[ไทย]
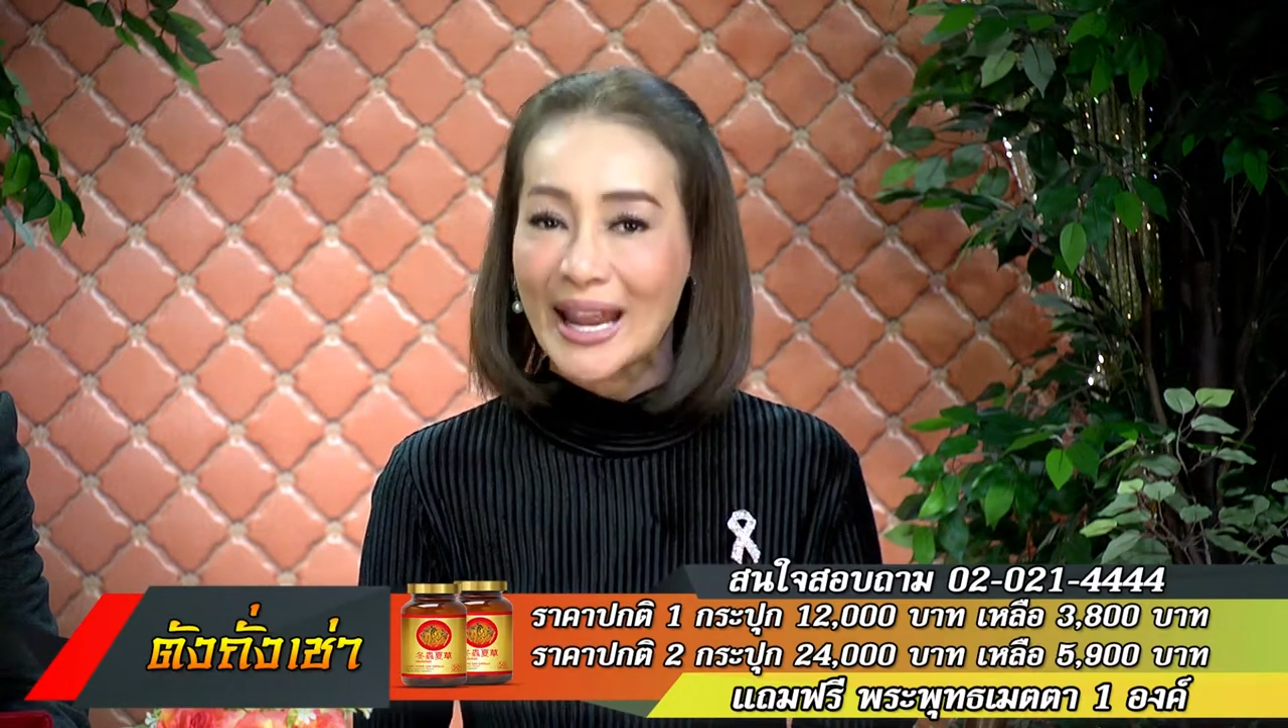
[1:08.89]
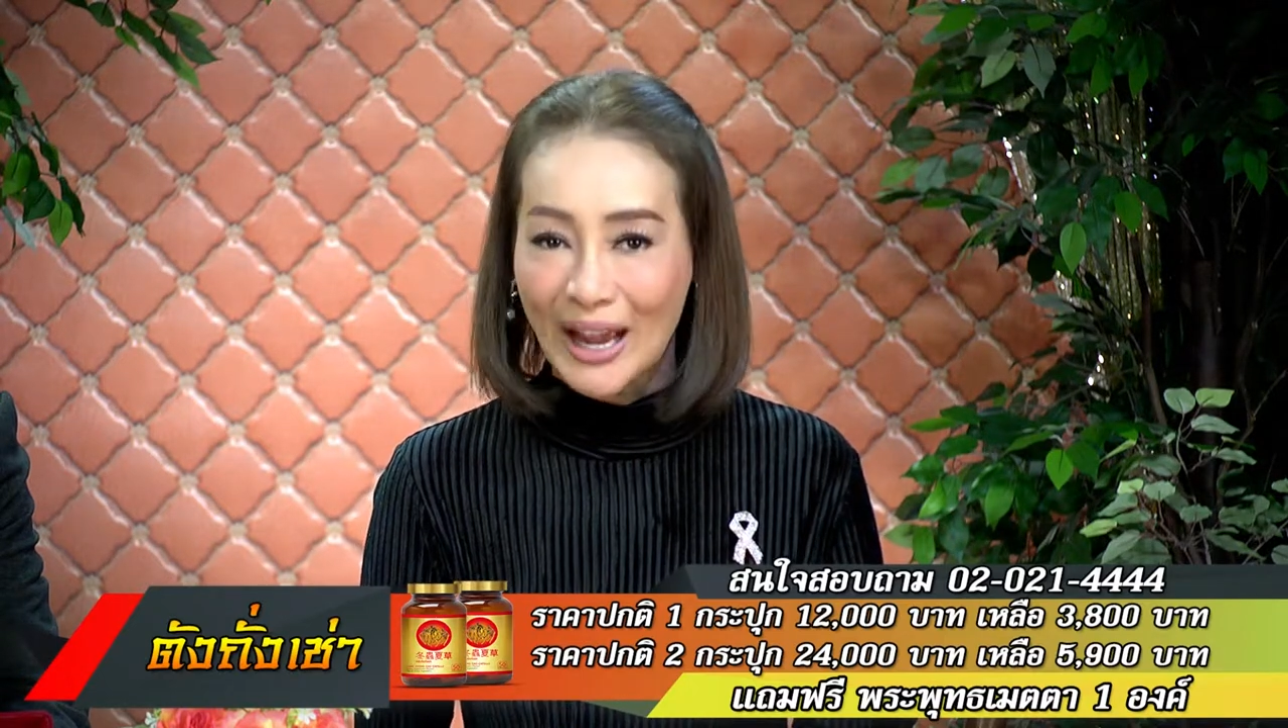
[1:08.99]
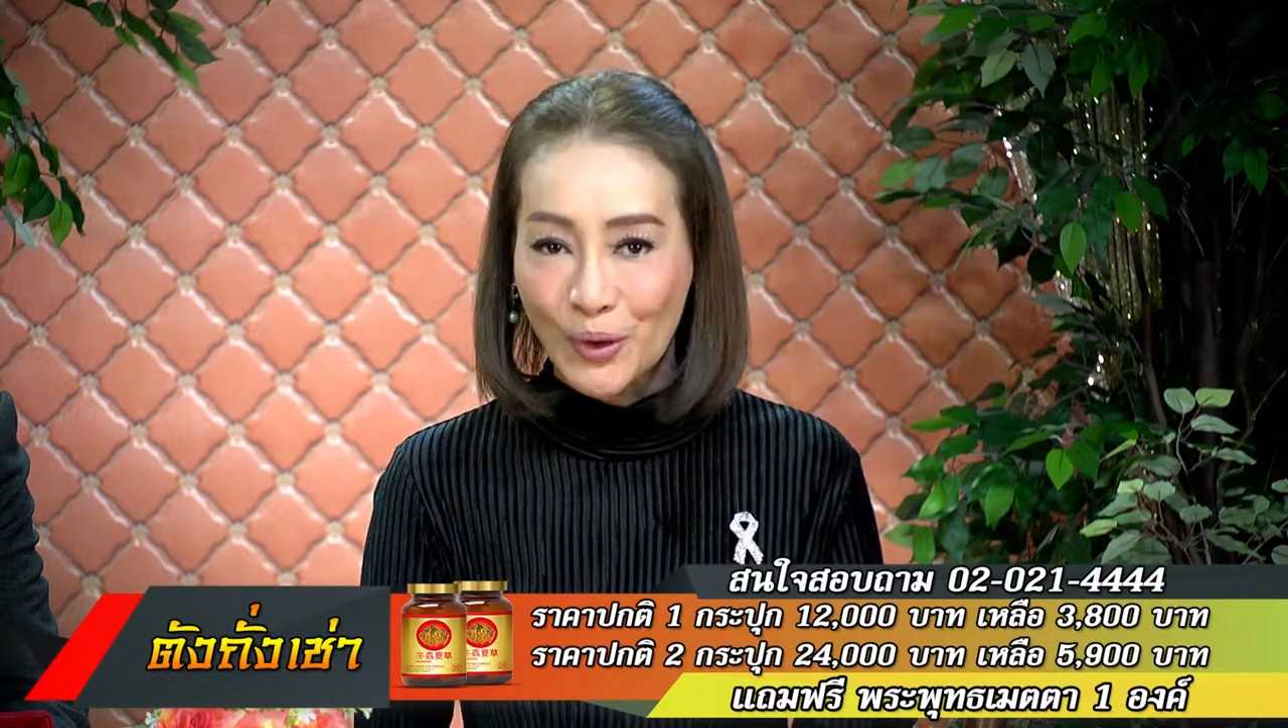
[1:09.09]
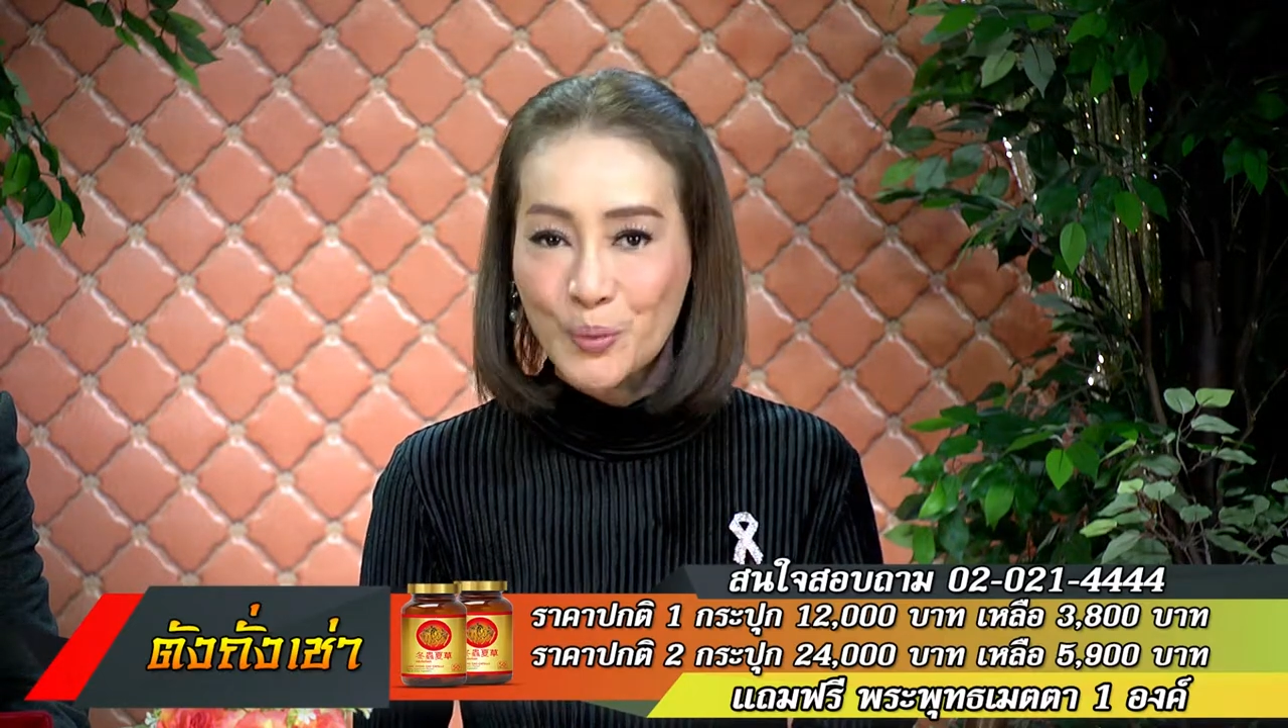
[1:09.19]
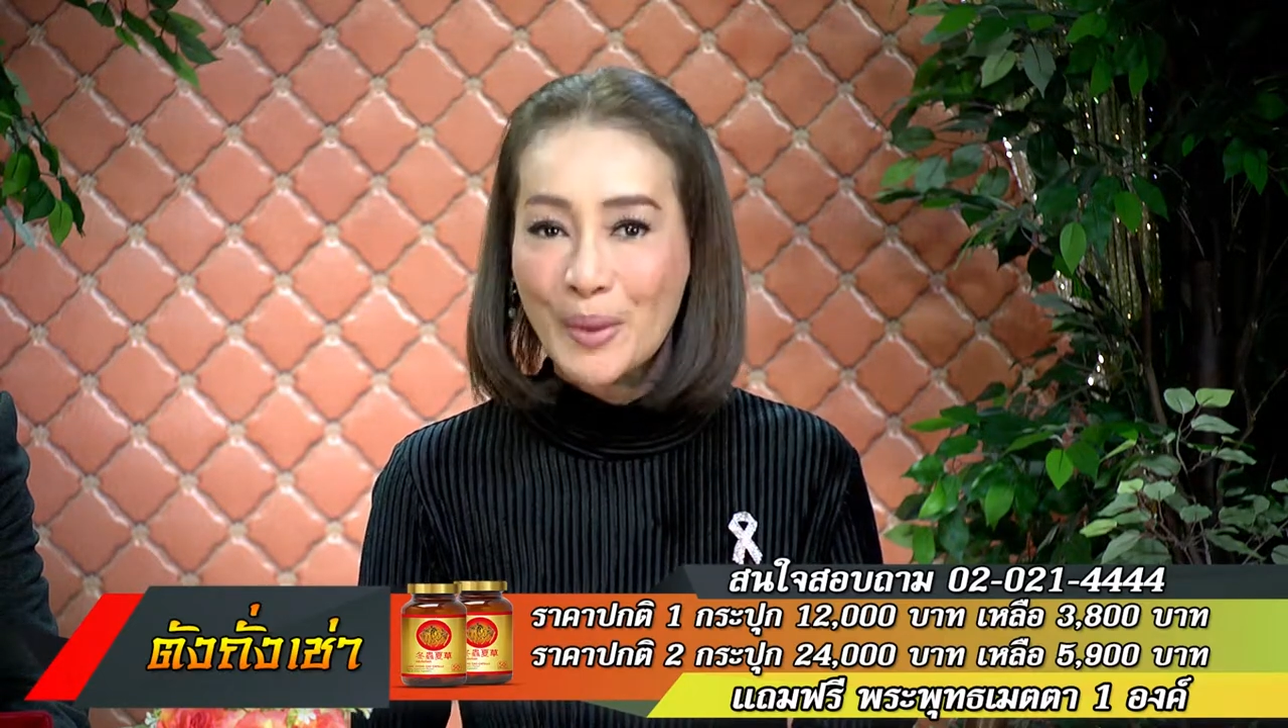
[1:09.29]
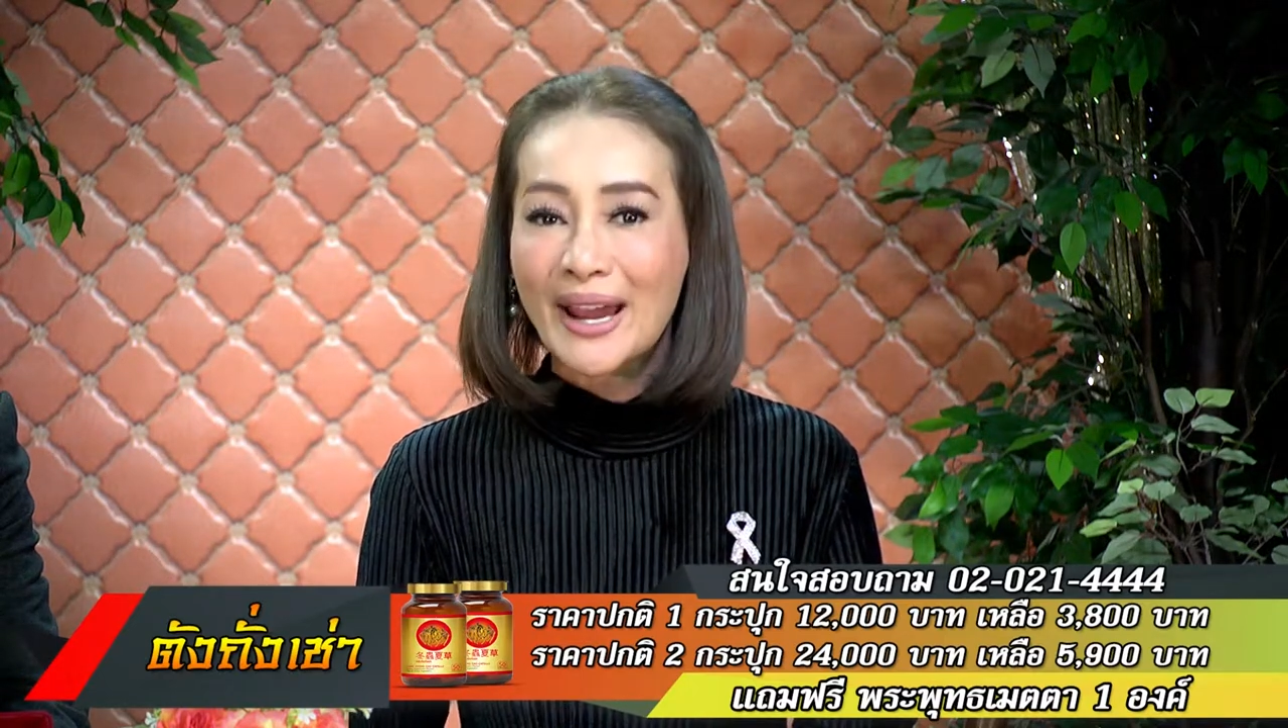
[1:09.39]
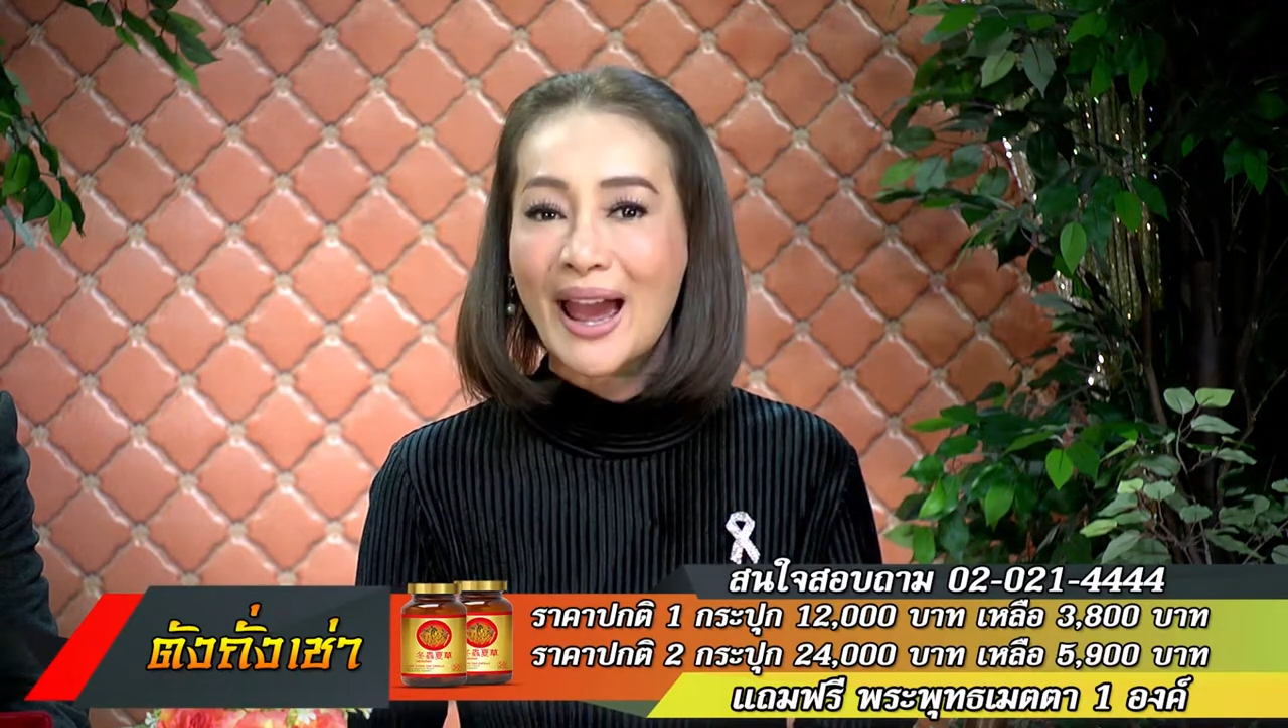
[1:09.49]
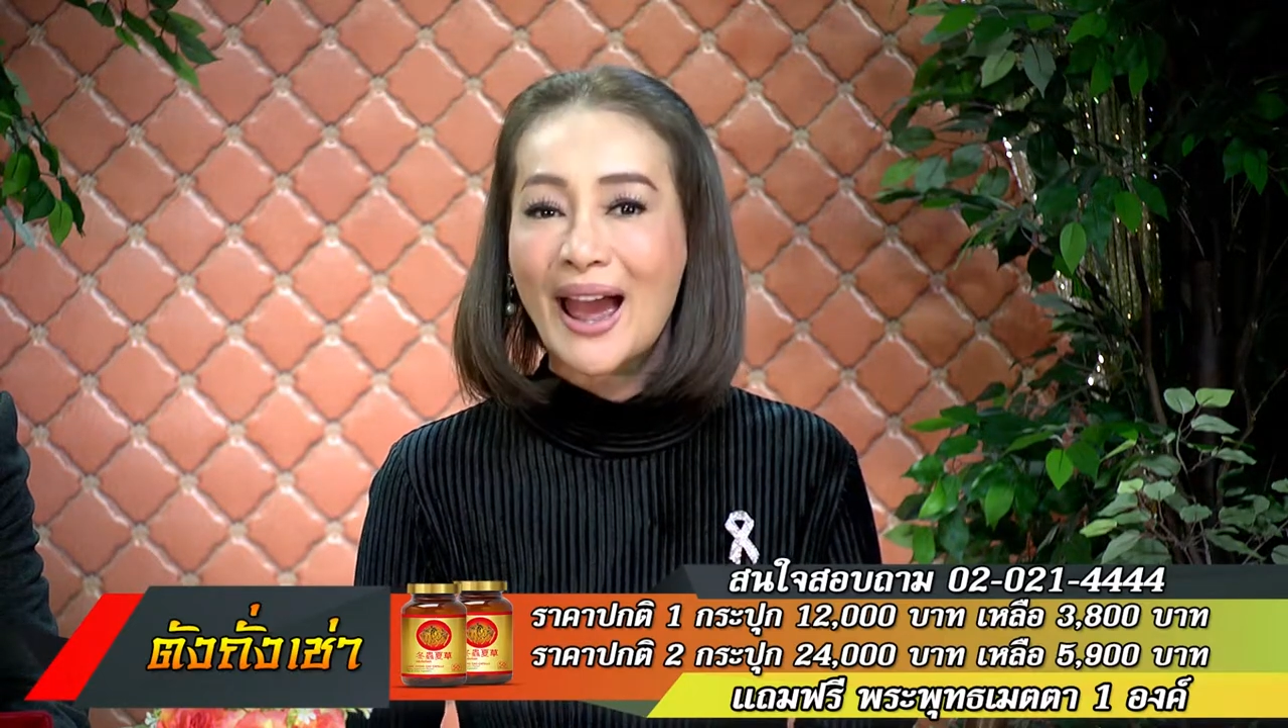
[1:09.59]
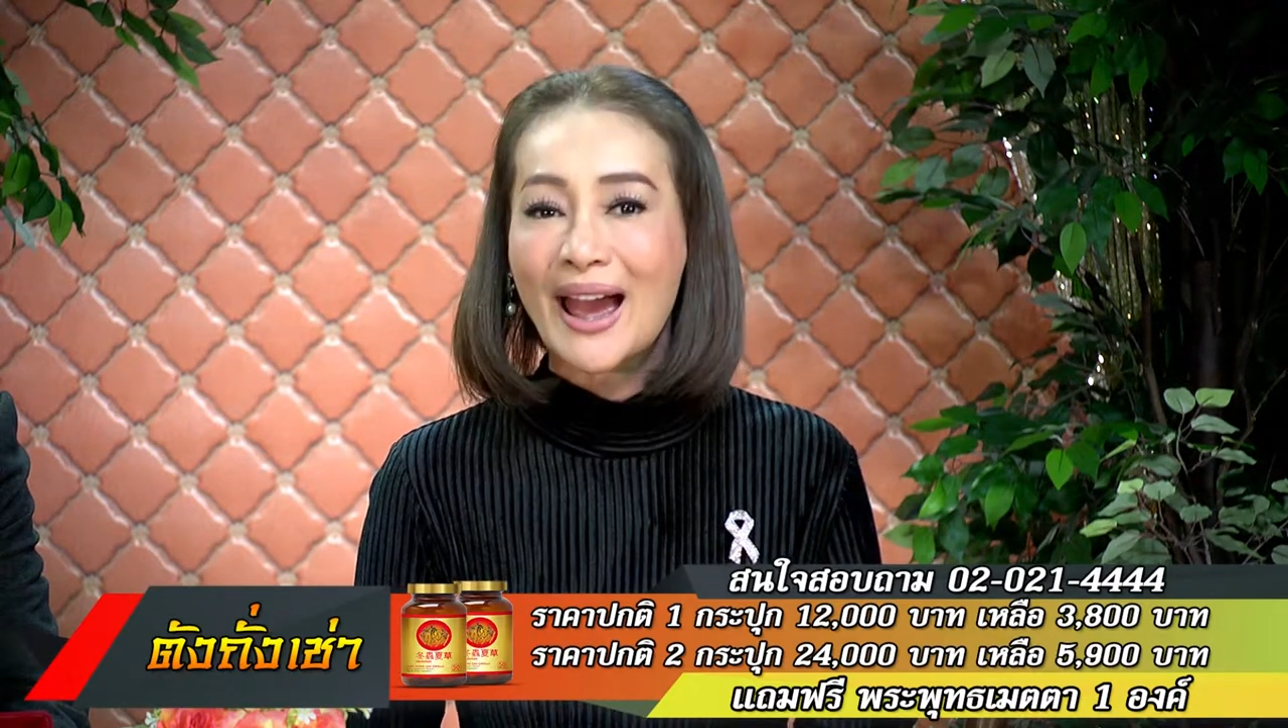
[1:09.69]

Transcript: ค่ะคุณแม่ขา